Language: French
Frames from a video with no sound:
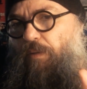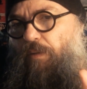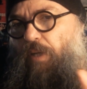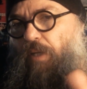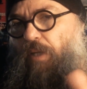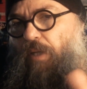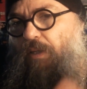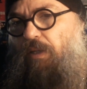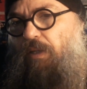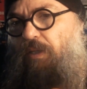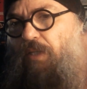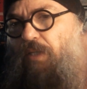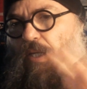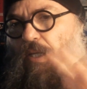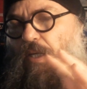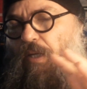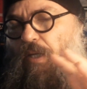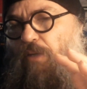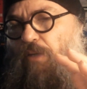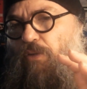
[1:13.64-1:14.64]

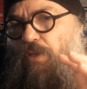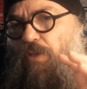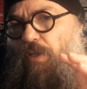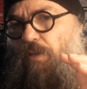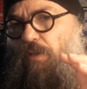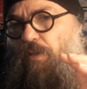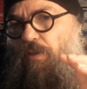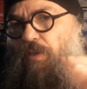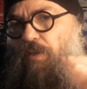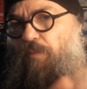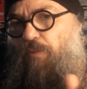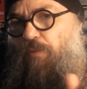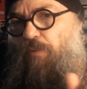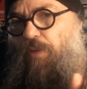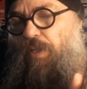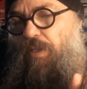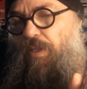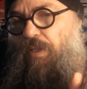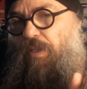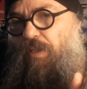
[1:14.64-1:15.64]
intrinsèque à la société
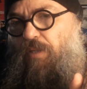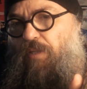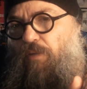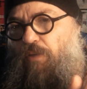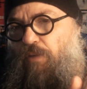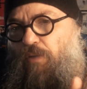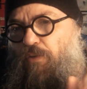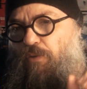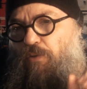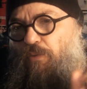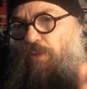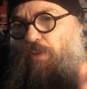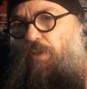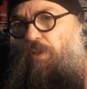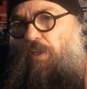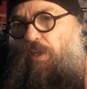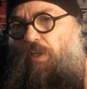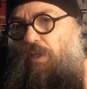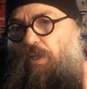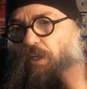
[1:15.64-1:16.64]
japonaise, à savoir celui
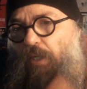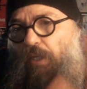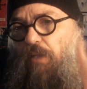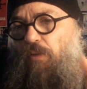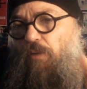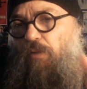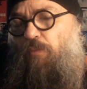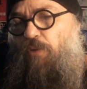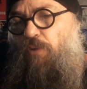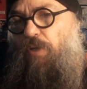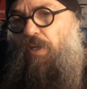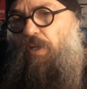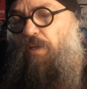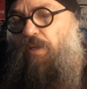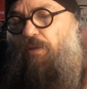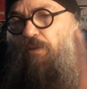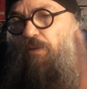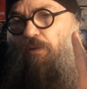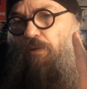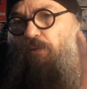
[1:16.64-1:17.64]
des kikomori,
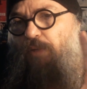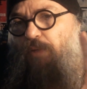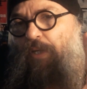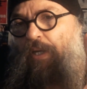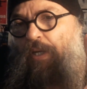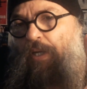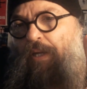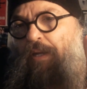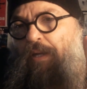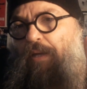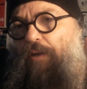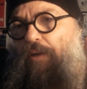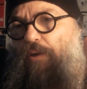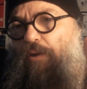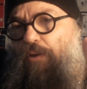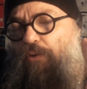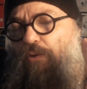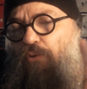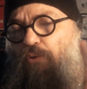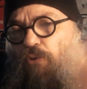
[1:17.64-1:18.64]
celui
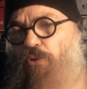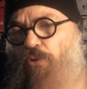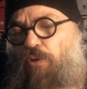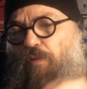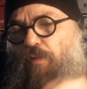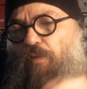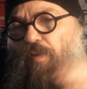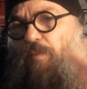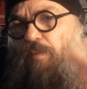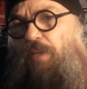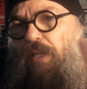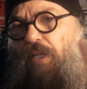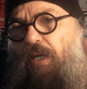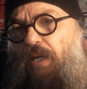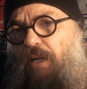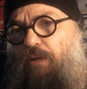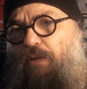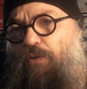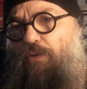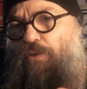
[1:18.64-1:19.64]
euh, de l'honneur
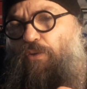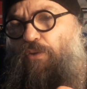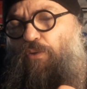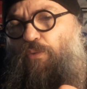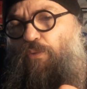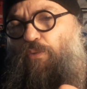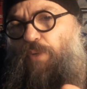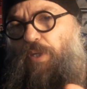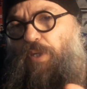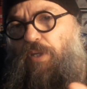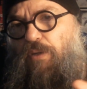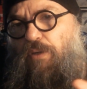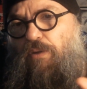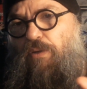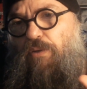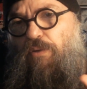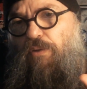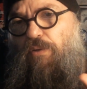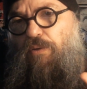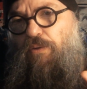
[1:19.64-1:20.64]
familial, celui
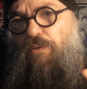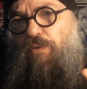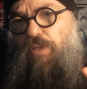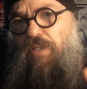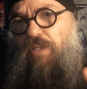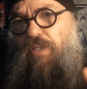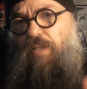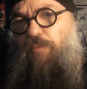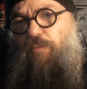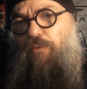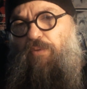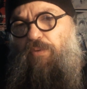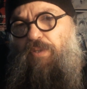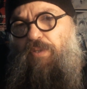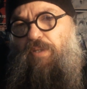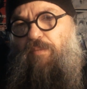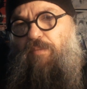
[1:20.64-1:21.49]
euh, des apprentis